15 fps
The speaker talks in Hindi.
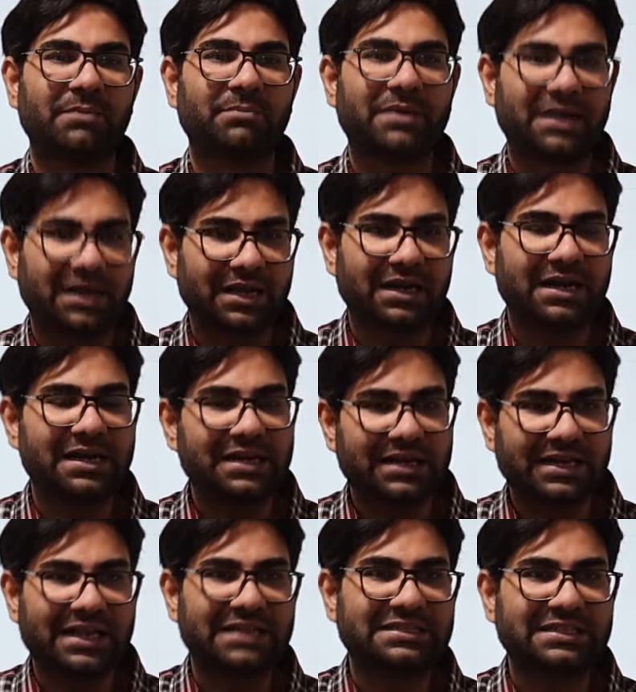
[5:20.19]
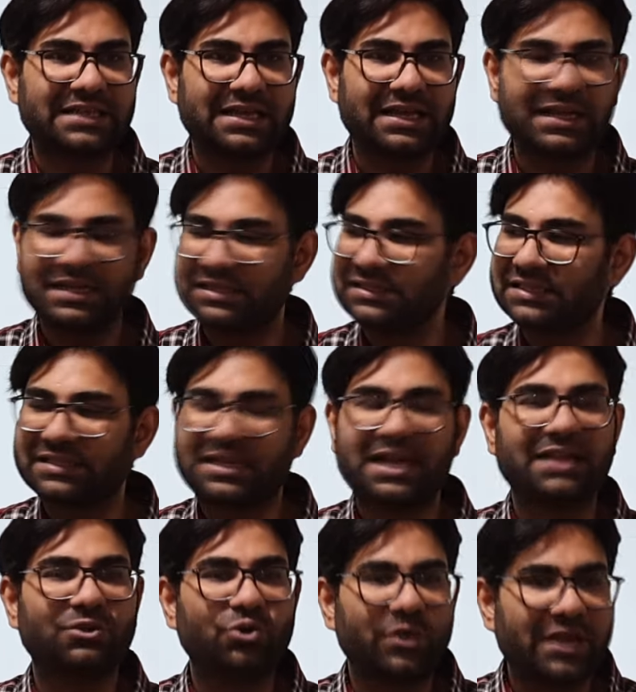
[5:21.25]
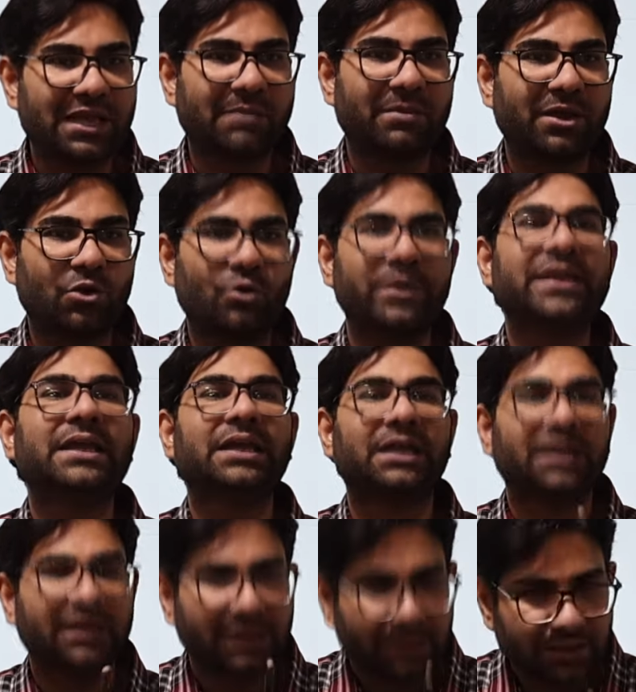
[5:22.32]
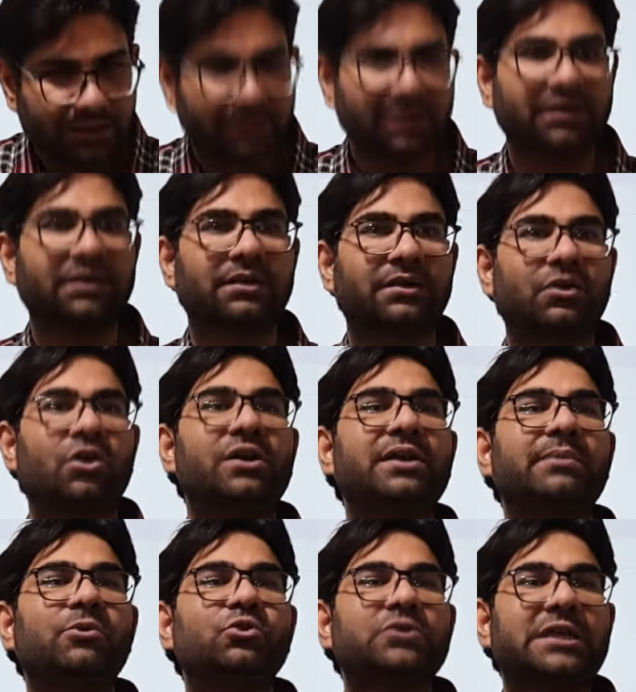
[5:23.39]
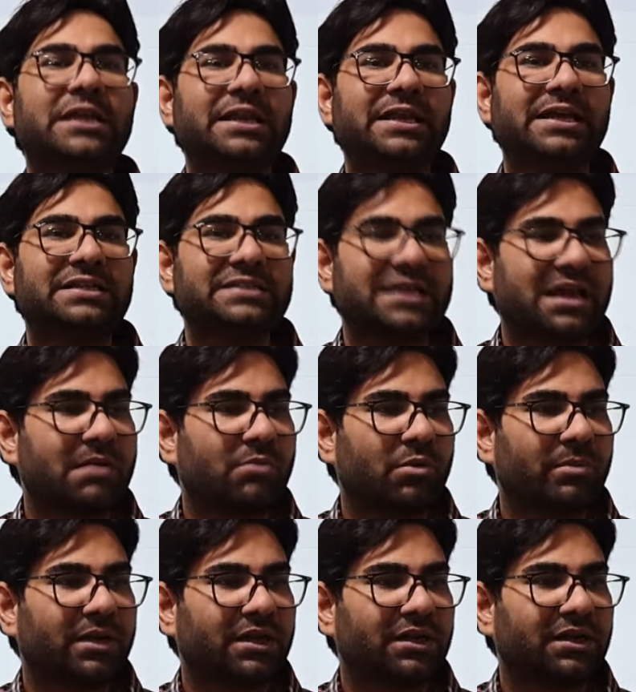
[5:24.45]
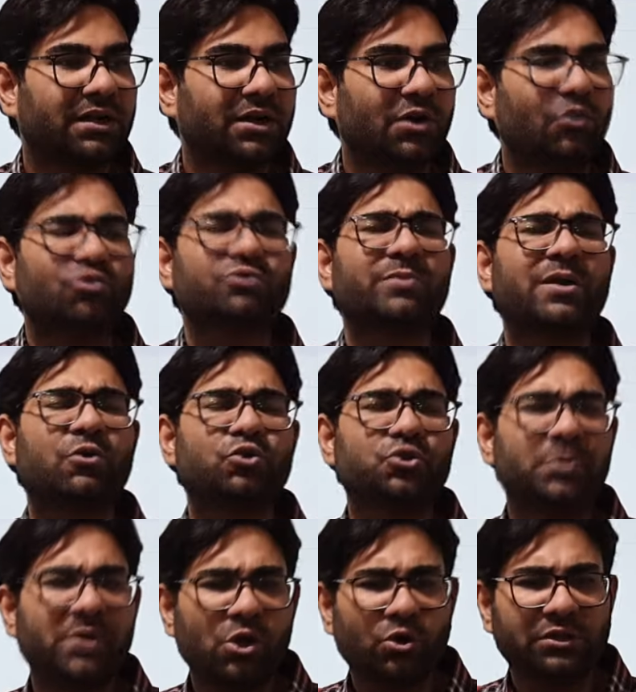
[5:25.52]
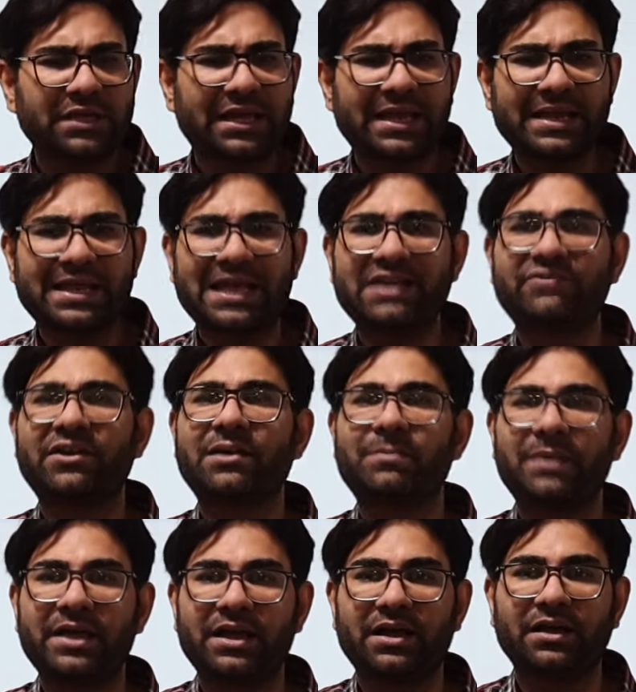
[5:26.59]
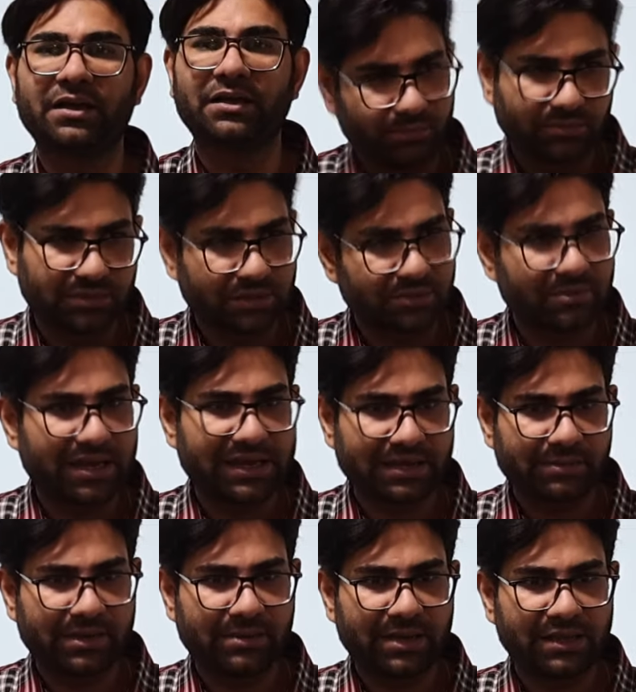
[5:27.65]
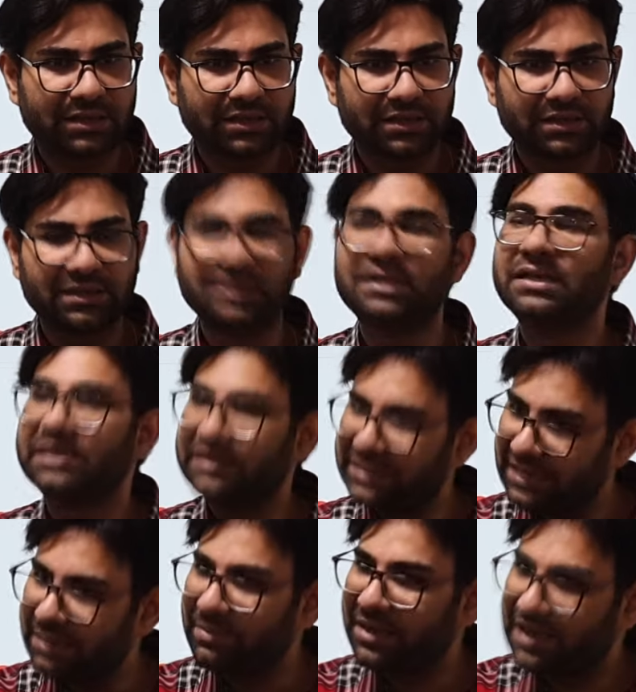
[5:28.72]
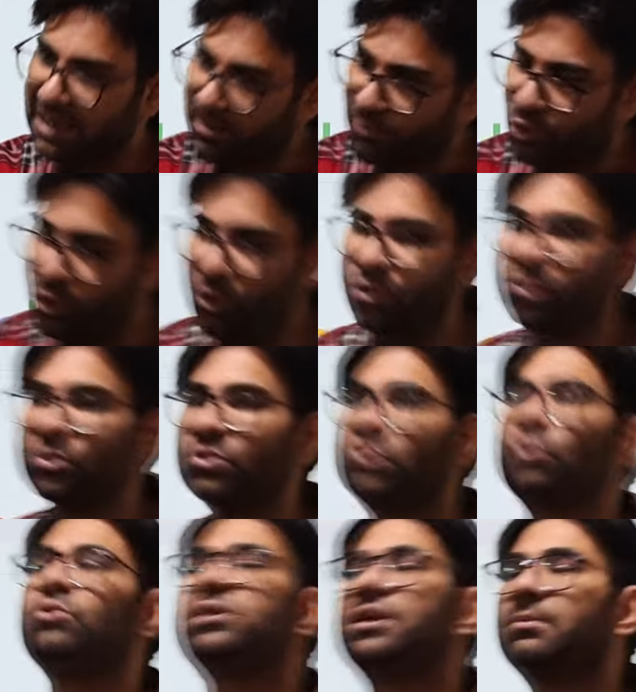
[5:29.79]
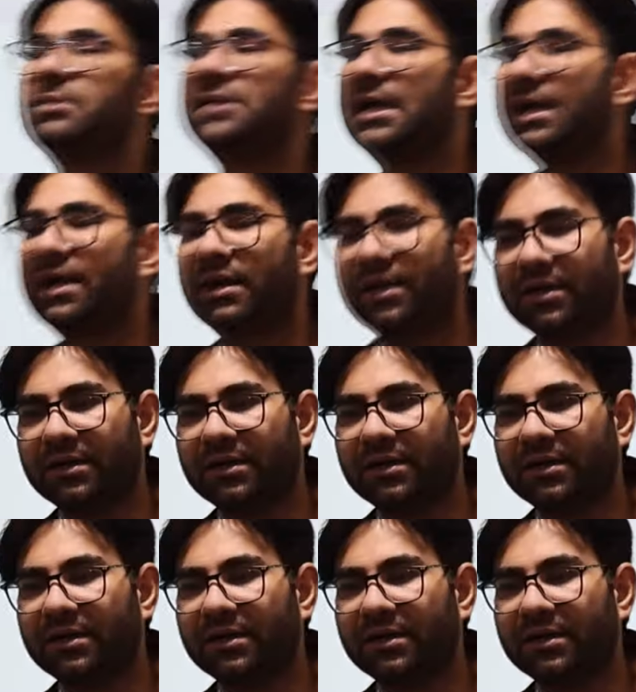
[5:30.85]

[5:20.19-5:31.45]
पर अगर कंट्री ऐसी है जिसका दुनिया में कोई कॉन्ट्रीब्यूशन ही नहीं अच्छे कामों में उसमें कुछ भी होता रहे क्या ही फ़र्क पड़ेगा समझ में आ रही है मेरी बात ये मैंने आपको सूत्र बताया